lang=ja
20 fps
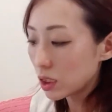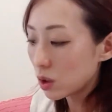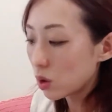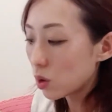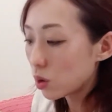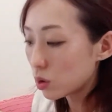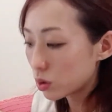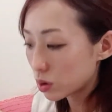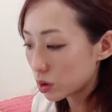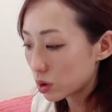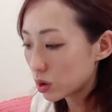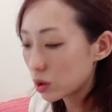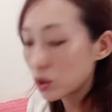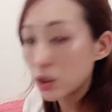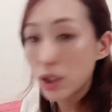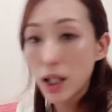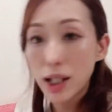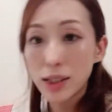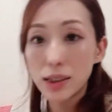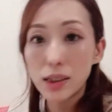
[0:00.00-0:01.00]
ロール
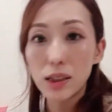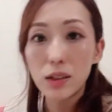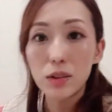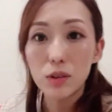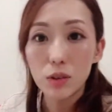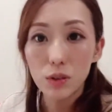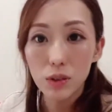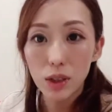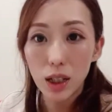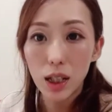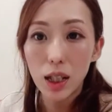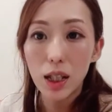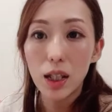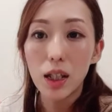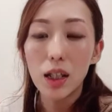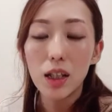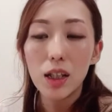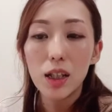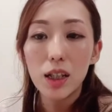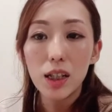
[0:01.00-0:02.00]
入ってるので
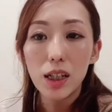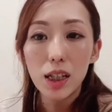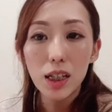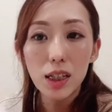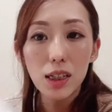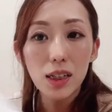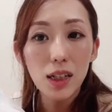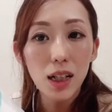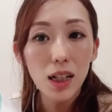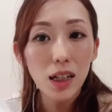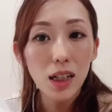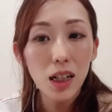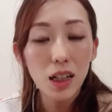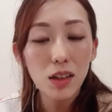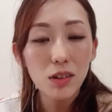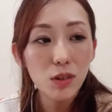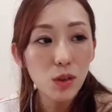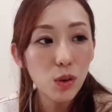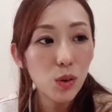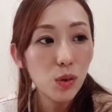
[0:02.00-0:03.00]
1回
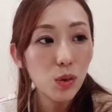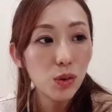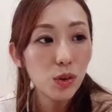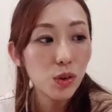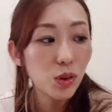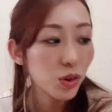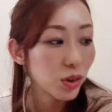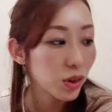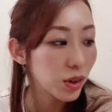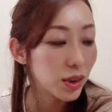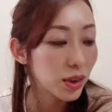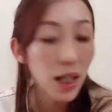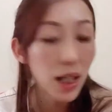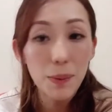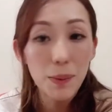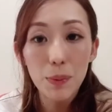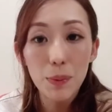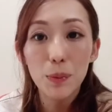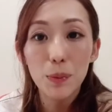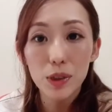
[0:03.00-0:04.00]
買うと本当だ
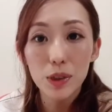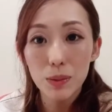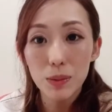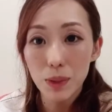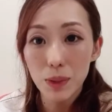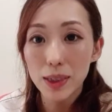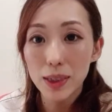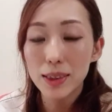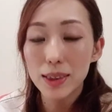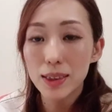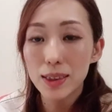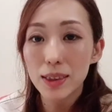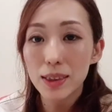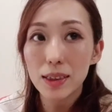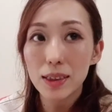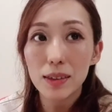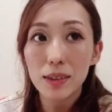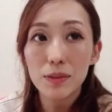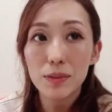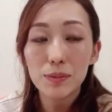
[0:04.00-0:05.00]
いぶ持ちます
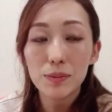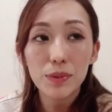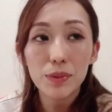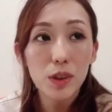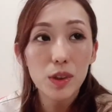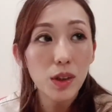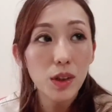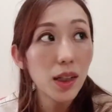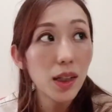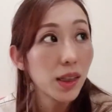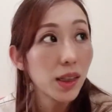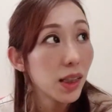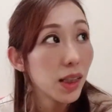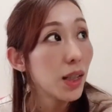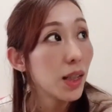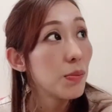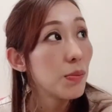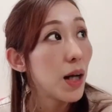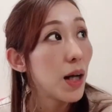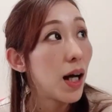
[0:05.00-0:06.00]
それが
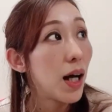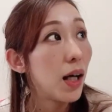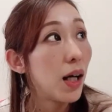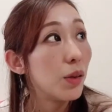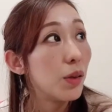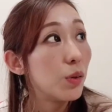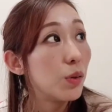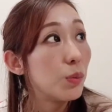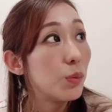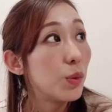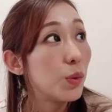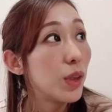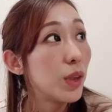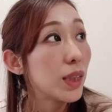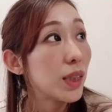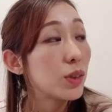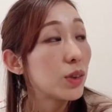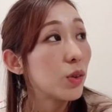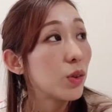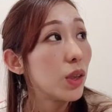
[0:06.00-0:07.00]
ね今あのもう
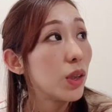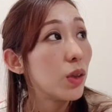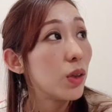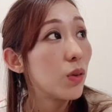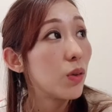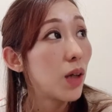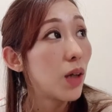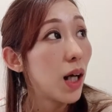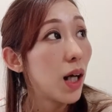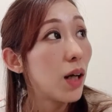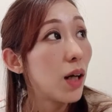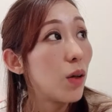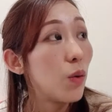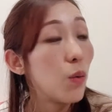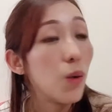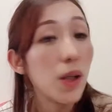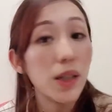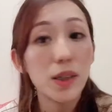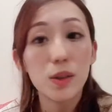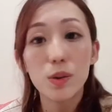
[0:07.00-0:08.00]
ラスト1個が
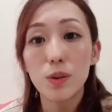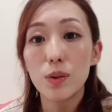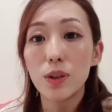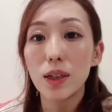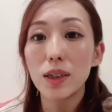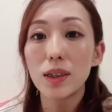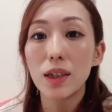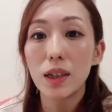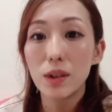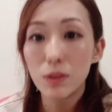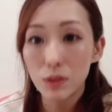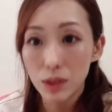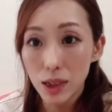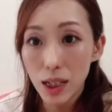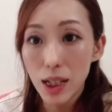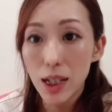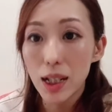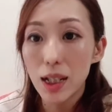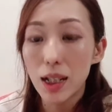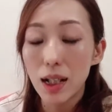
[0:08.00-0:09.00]
終わりそうだったの
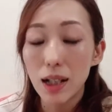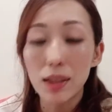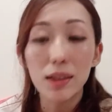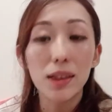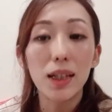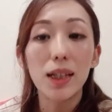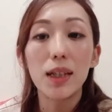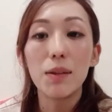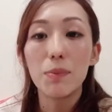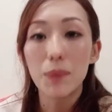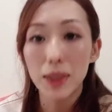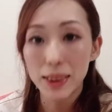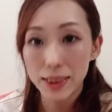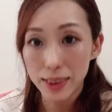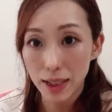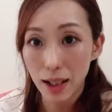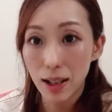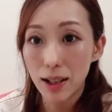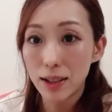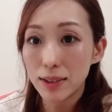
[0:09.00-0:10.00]
で買ってきまし
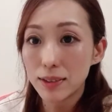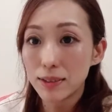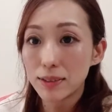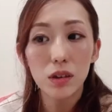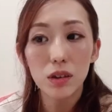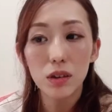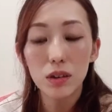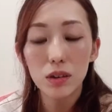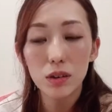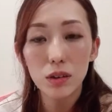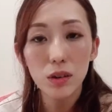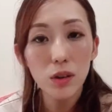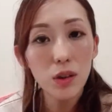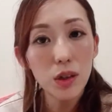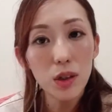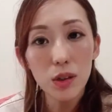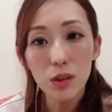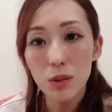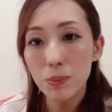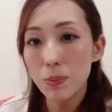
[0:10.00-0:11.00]
た
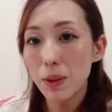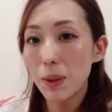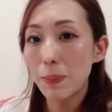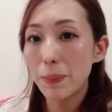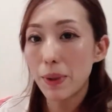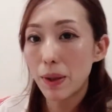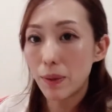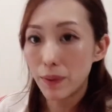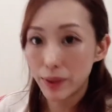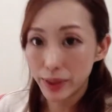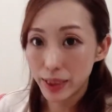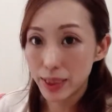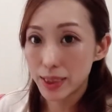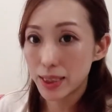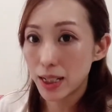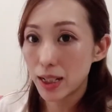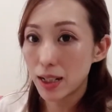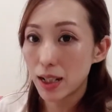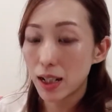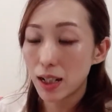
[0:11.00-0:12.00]
トイレットペーパーはね
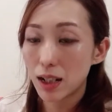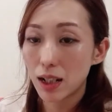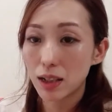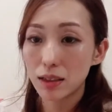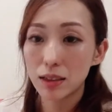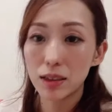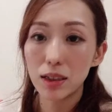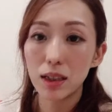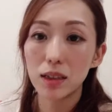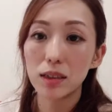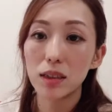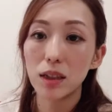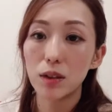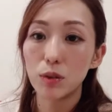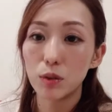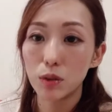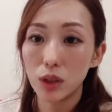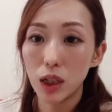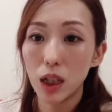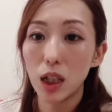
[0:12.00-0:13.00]
前回買ってあった
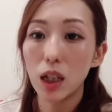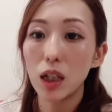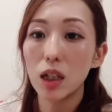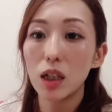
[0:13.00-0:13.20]
ので